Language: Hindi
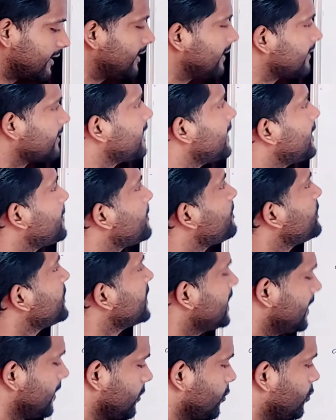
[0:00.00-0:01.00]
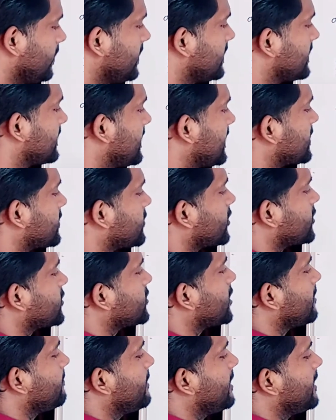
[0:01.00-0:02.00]
देख लेते हैं तो इसके
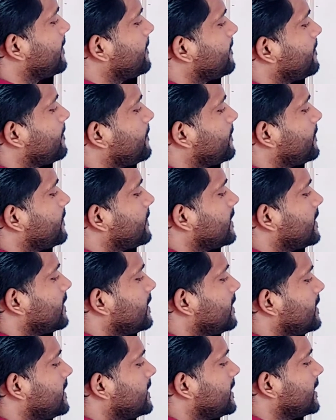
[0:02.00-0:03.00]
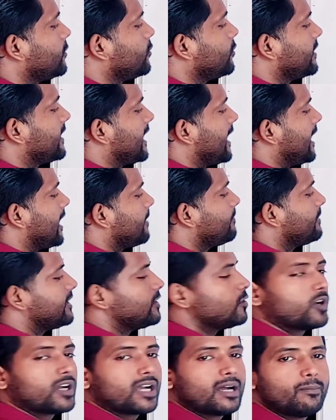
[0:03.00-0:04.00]
स्ट्रक्चर में ये हो गया
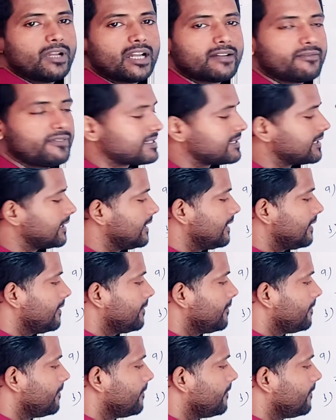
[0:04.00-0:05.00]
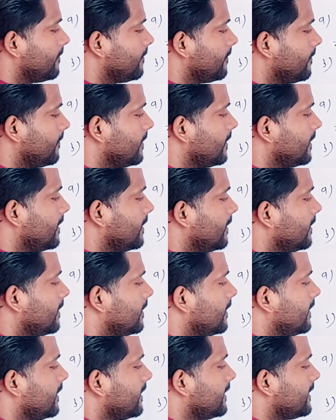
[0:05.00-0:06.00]
एम्ब्रियो का ब्लड वेसल
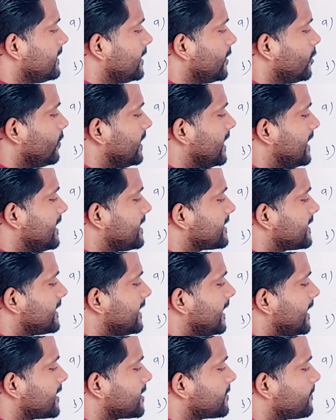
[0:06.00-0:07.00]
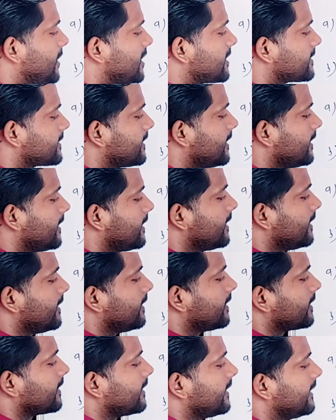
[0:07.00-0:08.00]
ये हो गया इसके आसपास का
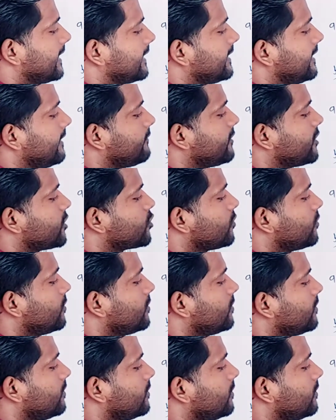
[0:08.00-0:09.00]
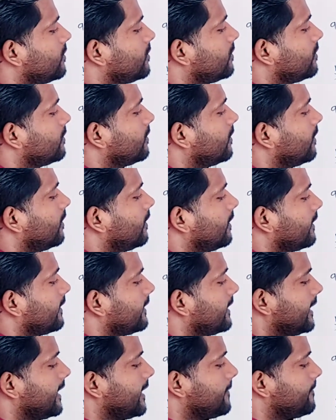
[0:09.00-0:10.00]
कनेक्टिव टिश्यू
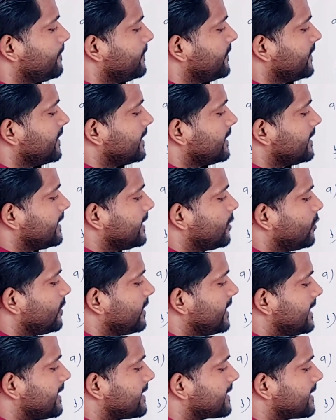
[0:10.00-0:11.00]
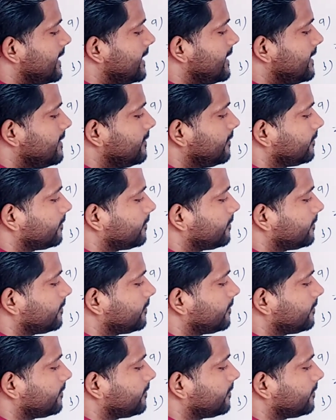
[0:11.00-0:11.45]
ठीक है ये हो गया इसका